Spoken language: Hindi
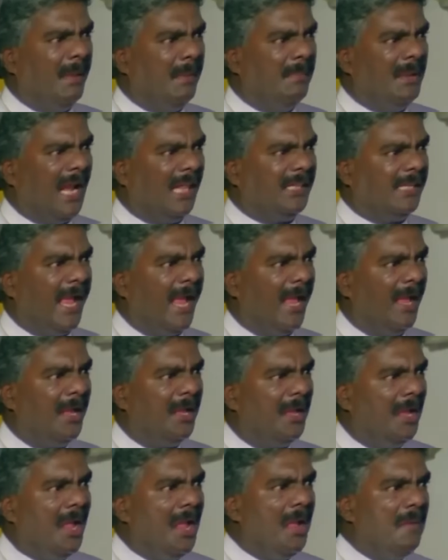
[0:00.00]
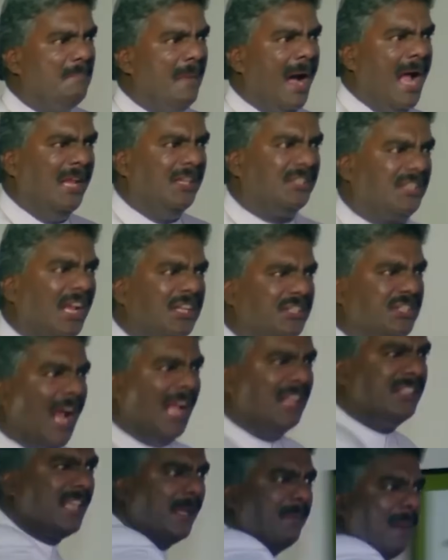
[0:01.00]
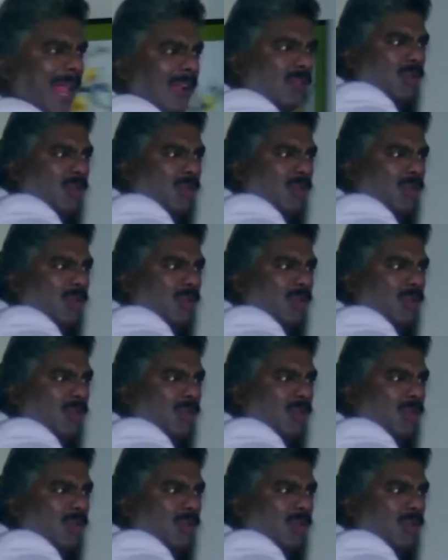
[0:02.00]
मिट्टी में मिला दी है मैं इसे जान से